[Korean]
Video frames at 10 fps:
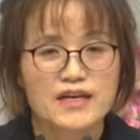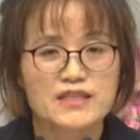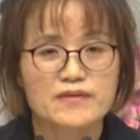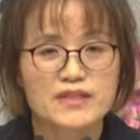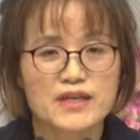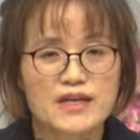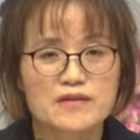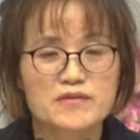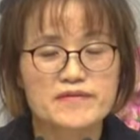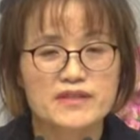하지만
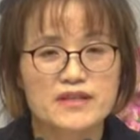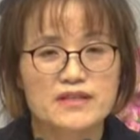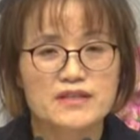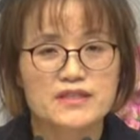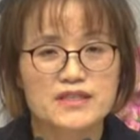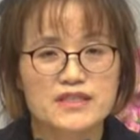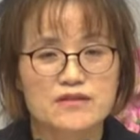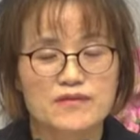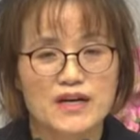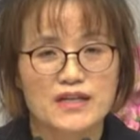사람이면 되는 그
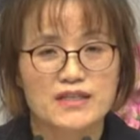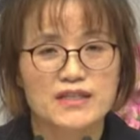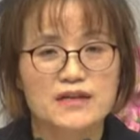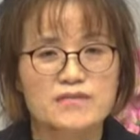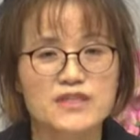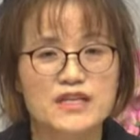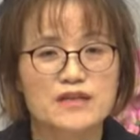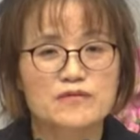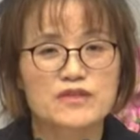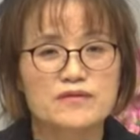자리지만 참
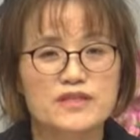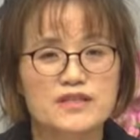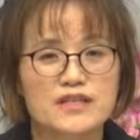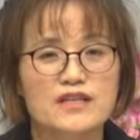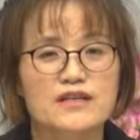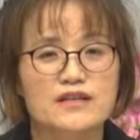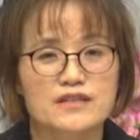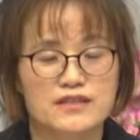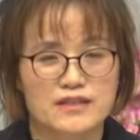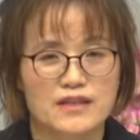사람이 되는
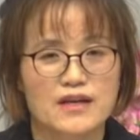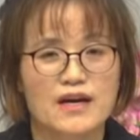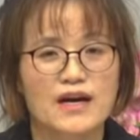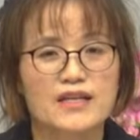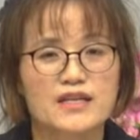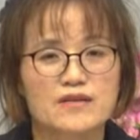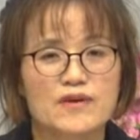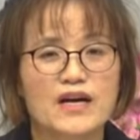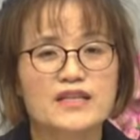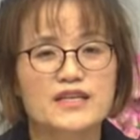것이 하나님
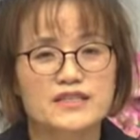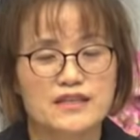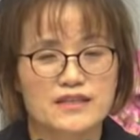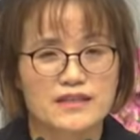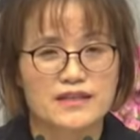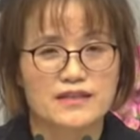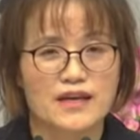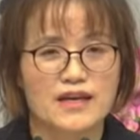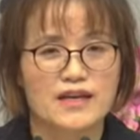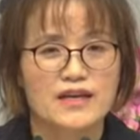안에 있어야
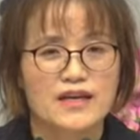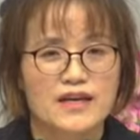되는데